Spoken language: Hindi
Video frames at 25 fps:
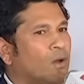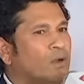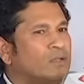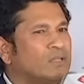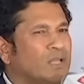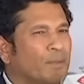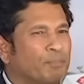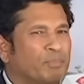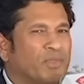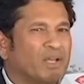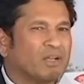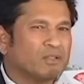
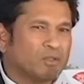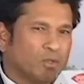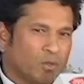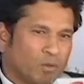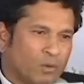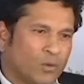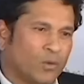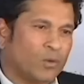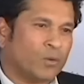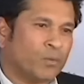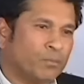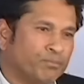और तब तक
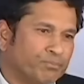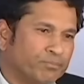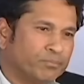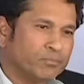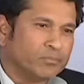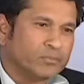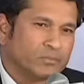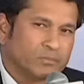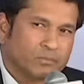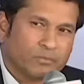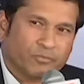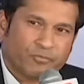तो
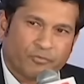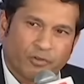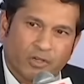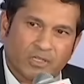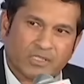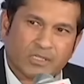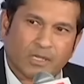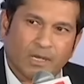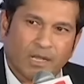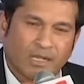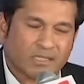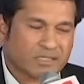
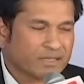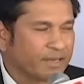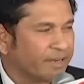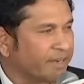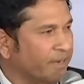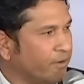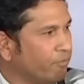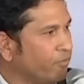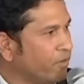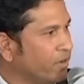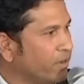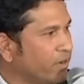फर्स्ट क्लास
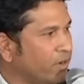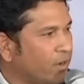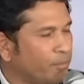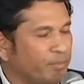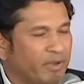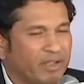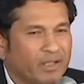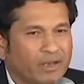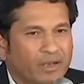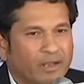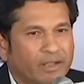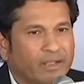क्रिकेट
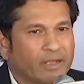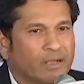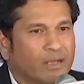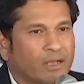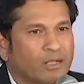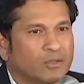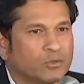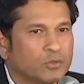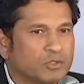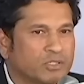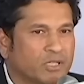वगैरह में ना एक हाथ